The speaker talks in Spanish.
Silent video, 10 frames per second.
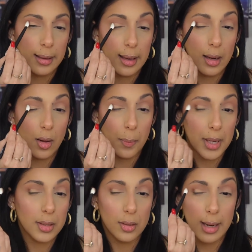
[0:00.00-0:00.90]
que en lo
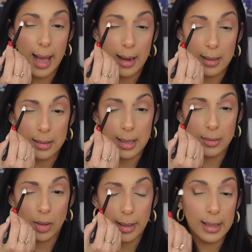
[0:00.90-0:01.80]
personal
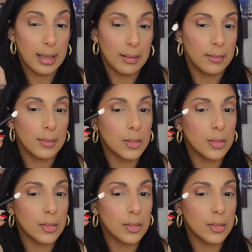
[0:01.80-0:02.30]
siento que